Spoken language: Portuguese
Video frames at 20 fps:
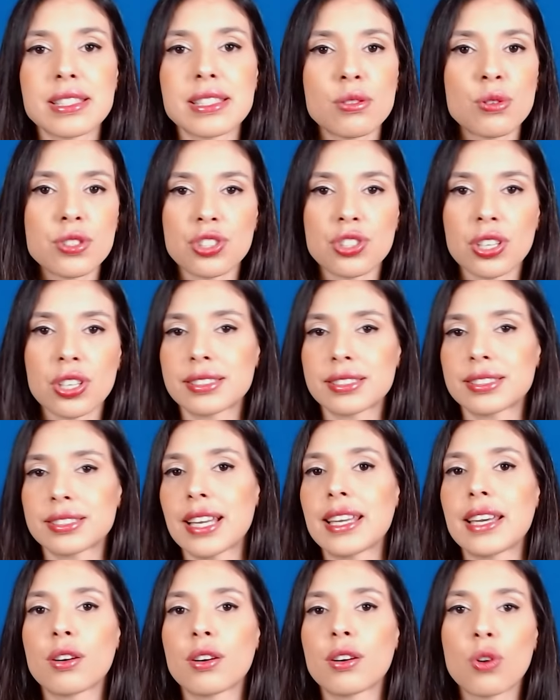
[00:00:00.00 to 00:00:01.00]
mas hoje ela
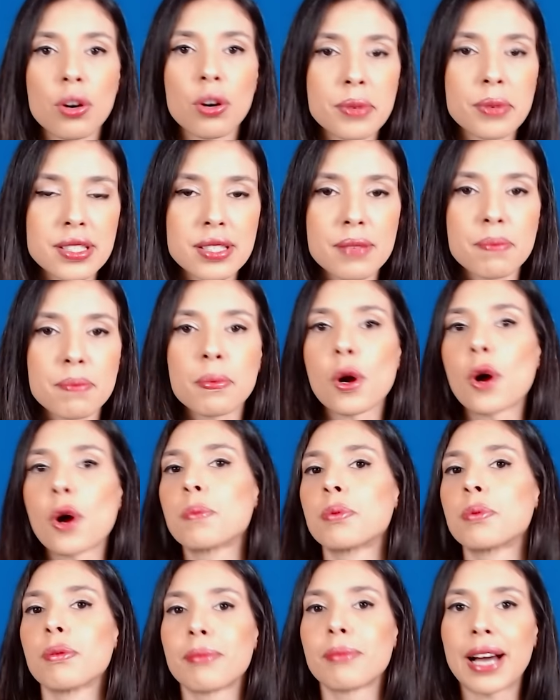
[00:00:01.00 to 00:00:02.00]
tem e-commerce
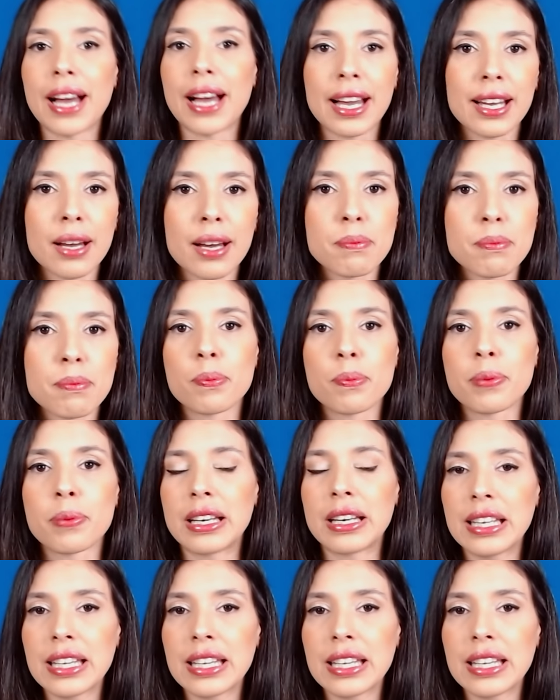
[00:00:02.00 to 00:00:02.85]
próprio, marca própria,